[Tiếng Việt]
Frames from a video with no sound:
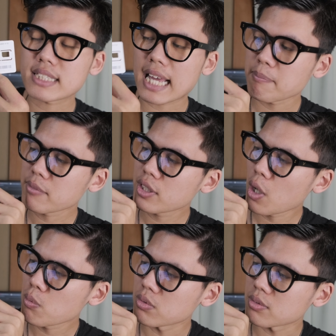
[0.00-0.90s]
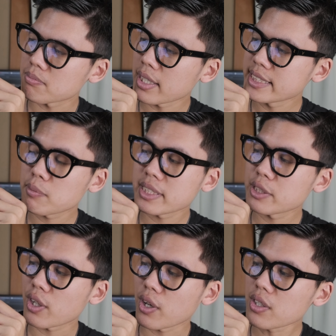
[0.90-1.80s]
080 bao nhiêu bao
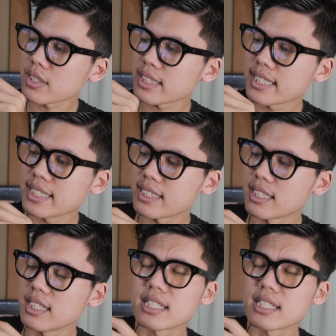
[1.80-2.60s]
nhiêu đó thì